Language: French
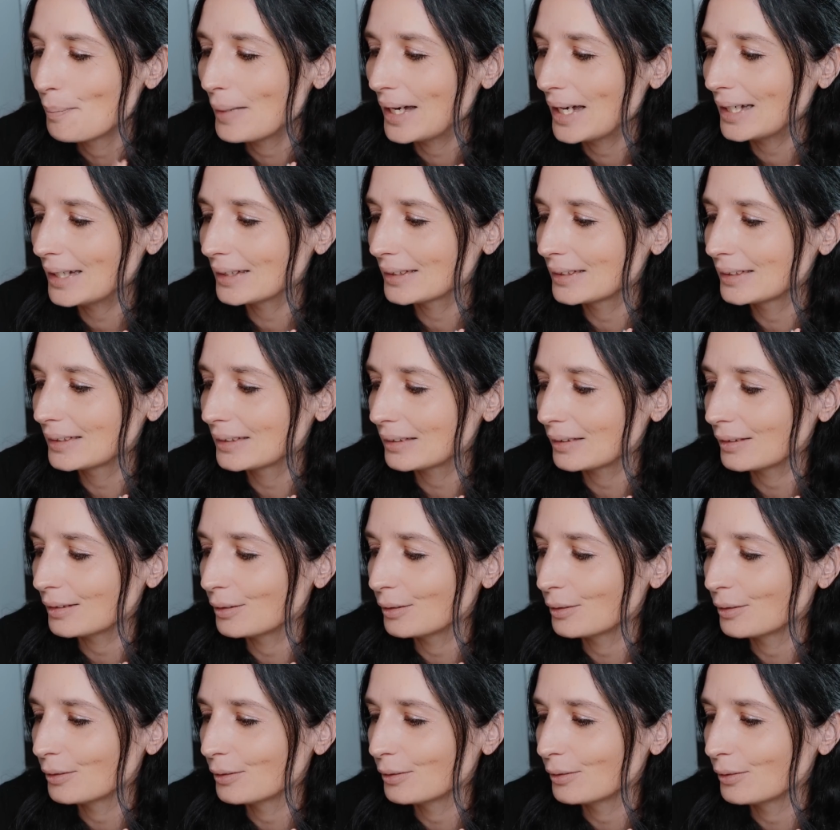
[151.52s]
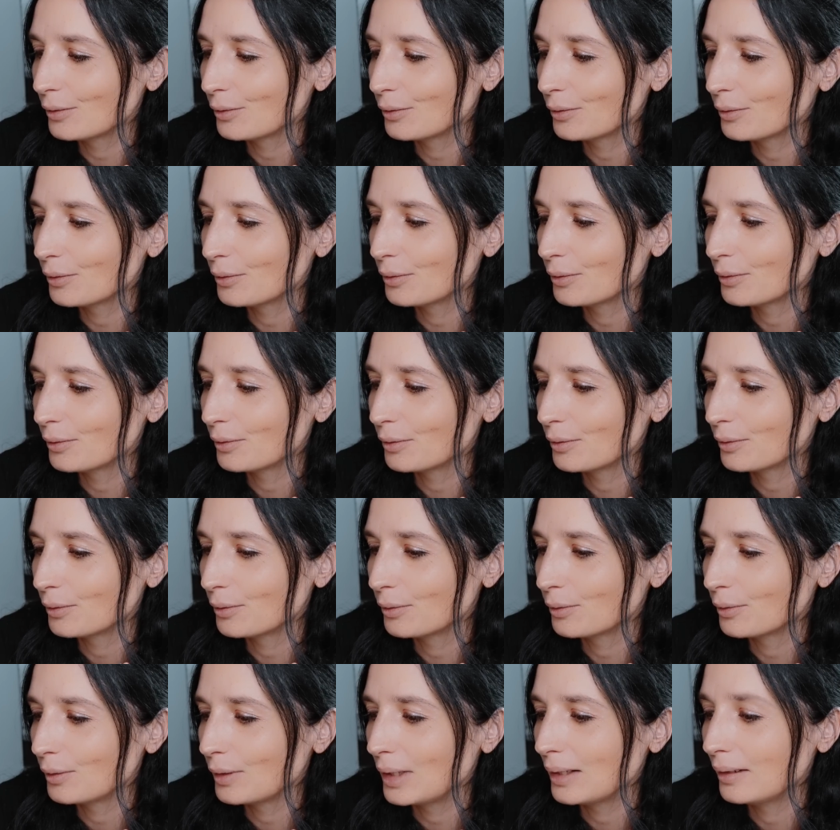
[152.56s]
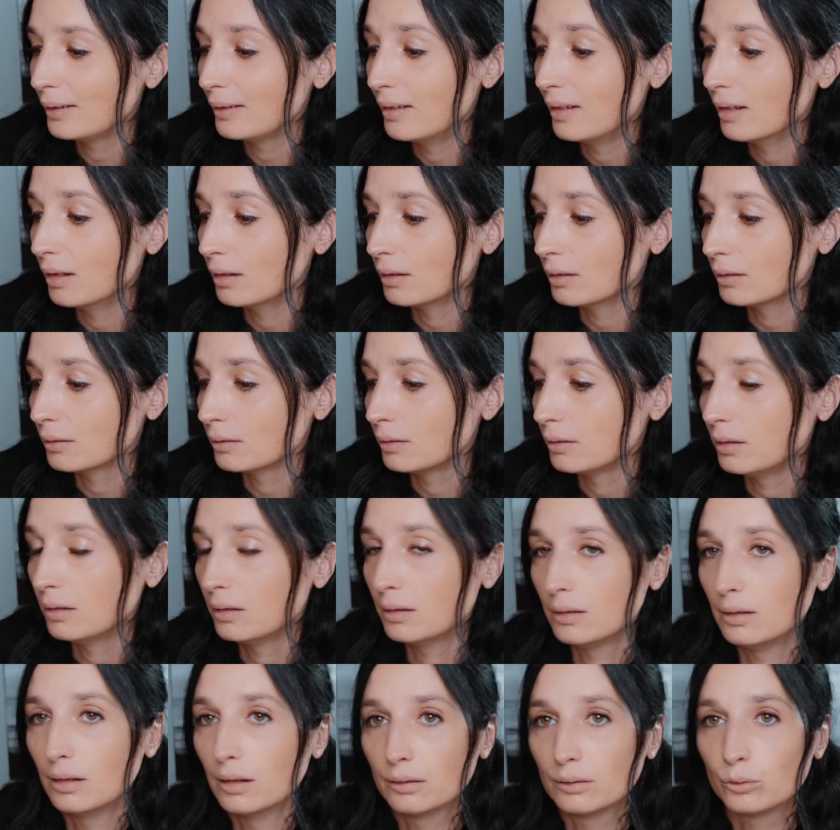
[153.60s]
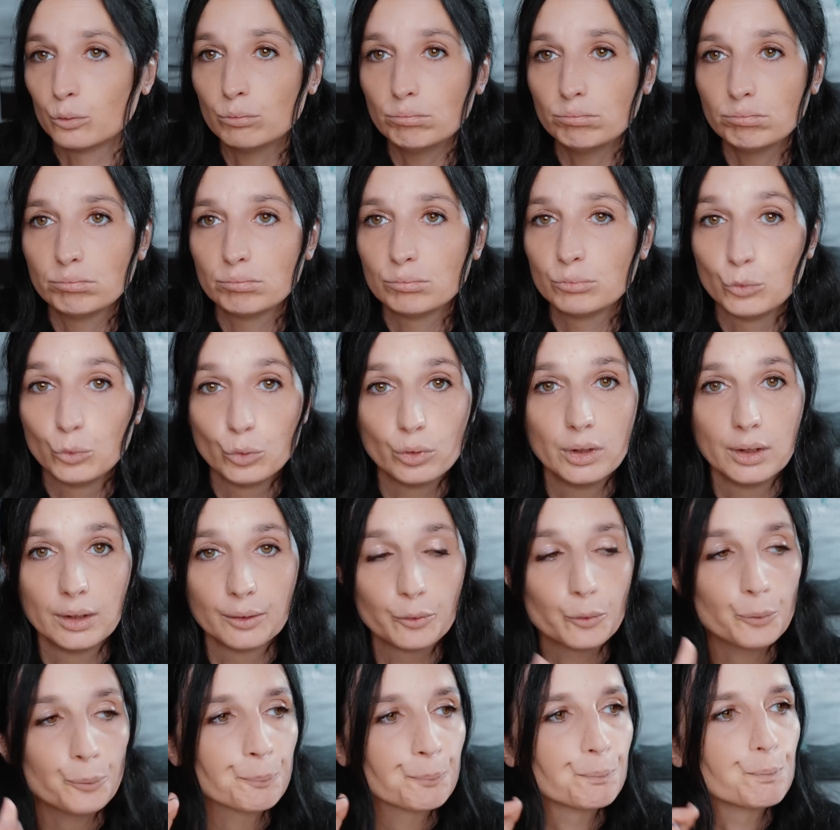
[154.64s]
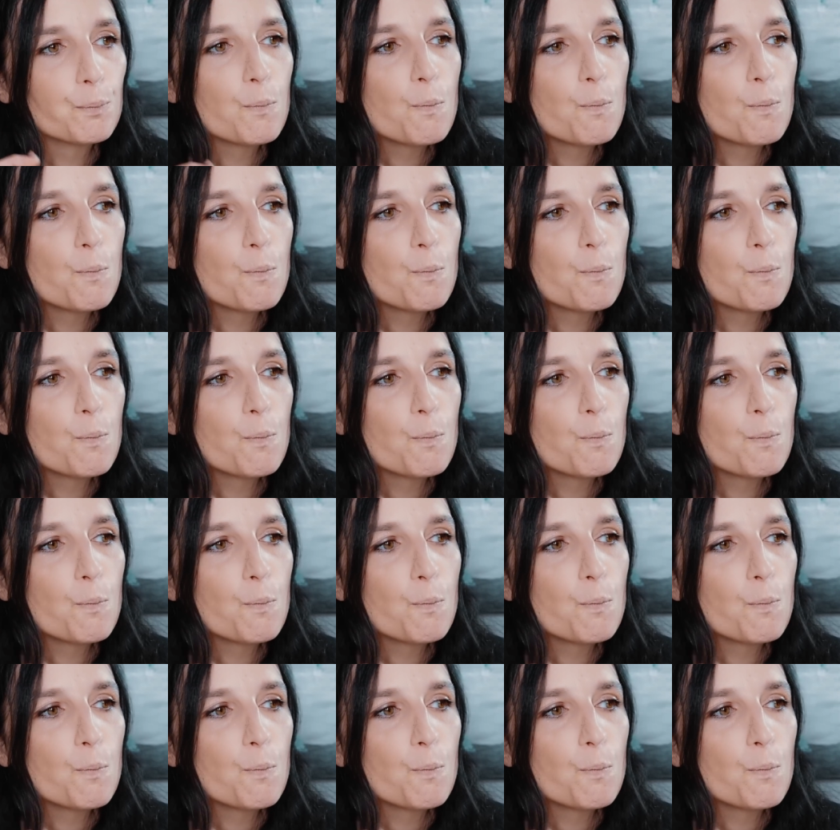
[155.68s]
Mince euh, Des dindons. Deux dindons.